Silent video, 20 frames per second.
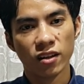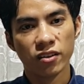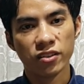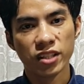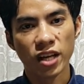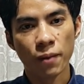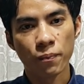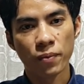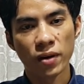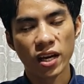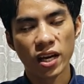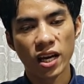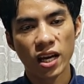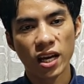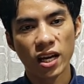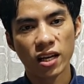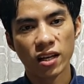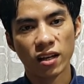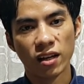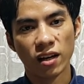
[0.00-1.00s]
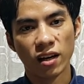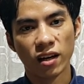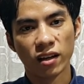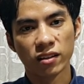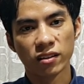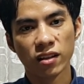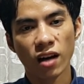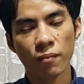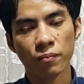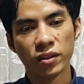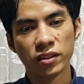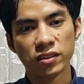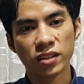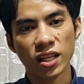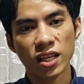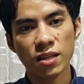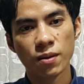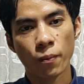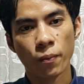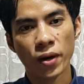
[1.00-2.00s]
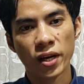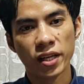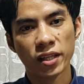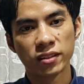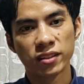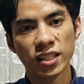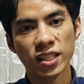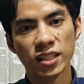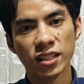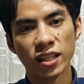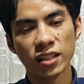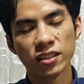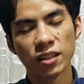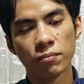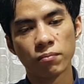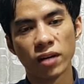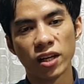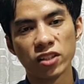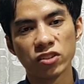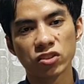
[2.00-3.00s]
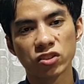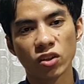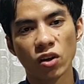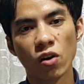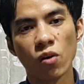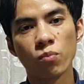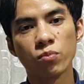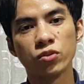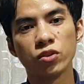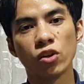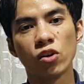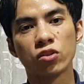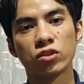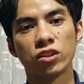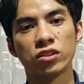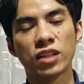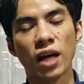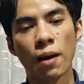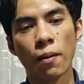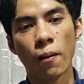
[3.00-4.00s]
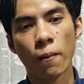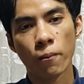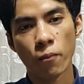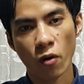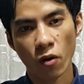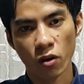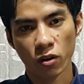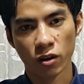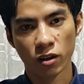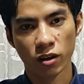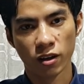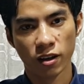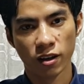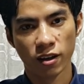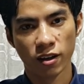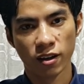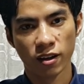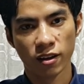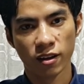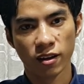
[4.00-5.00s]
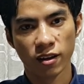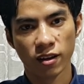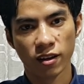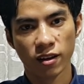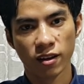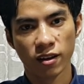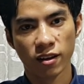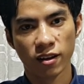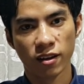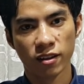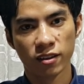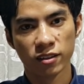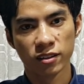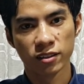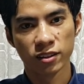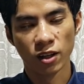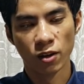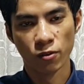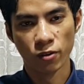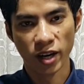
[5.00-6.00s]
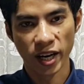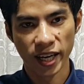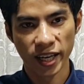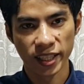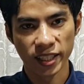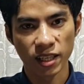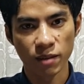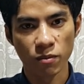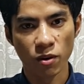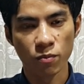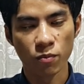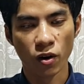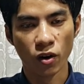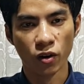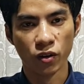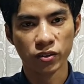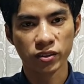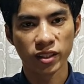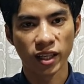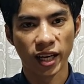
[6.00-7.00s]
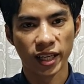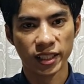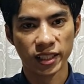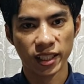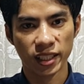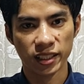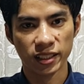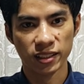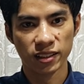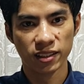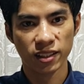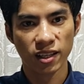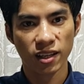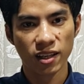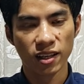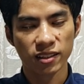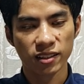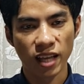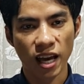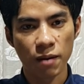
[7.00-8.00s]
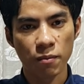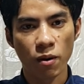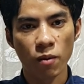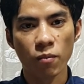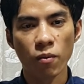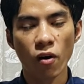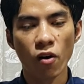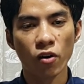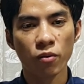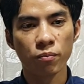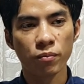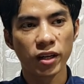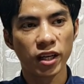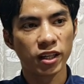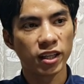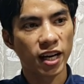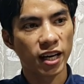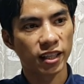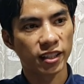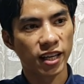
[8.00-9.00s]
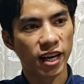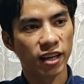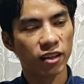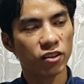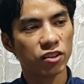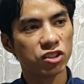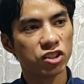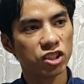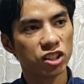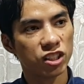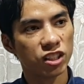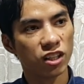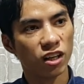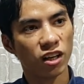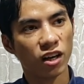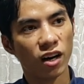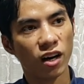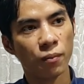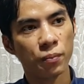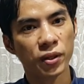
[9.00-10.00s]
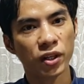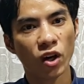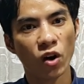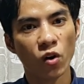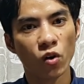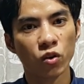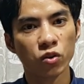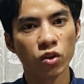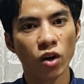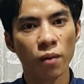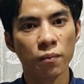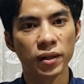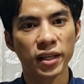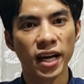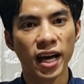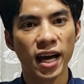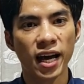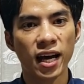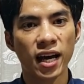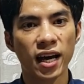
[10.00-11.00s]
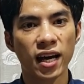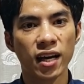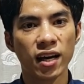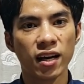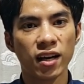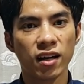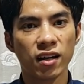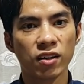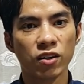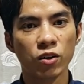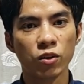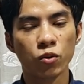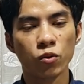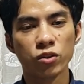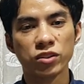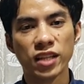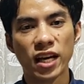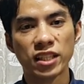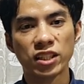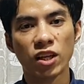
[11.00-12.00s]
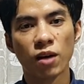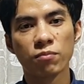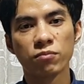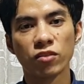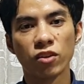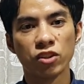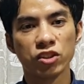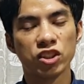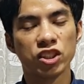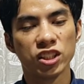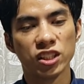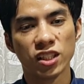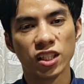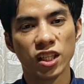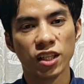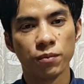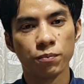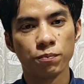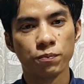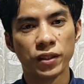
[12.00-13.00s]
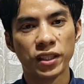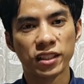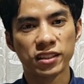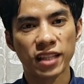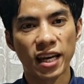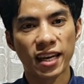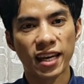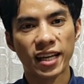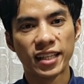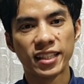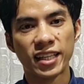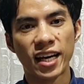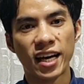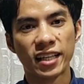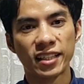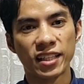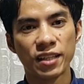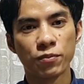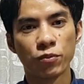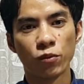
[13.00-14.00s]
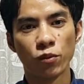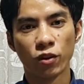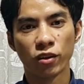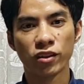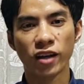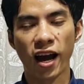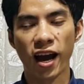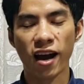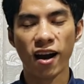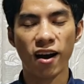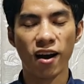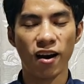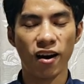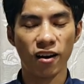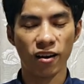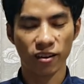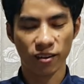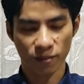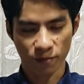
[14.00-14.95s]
rồi dạ pe đọc niệm ti hoặc pay niệm ti tới tầm bảy sâu vô nó thao một pol ngầu hé nhá bóng phôn lại nâng ta bóng phôn miền là cái nạn đôi chi ở nâu thò mà đa đôi cua sai nhóm đôi chi mình đang đạn lại nà đây buộc hạ